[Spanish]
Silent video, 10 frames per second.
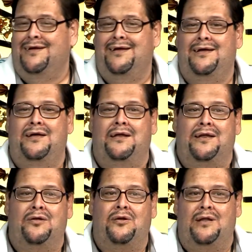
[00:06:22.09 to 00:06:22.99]
eh,
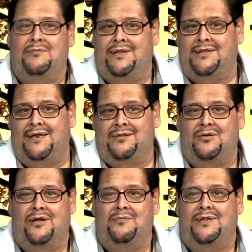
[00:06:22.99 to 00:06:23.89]
regionalmente,
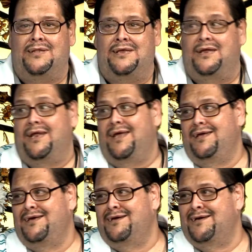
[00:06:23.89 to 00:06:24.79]
nacionalmente, Jan
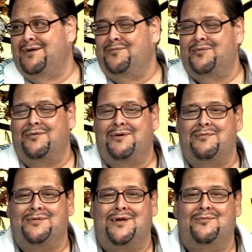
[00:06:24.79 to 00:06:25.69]
Hagee, que era un programa que
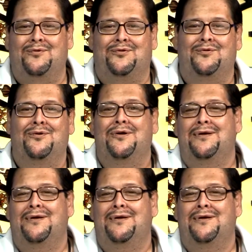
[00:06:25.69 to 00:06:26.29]
me gustaba mucho.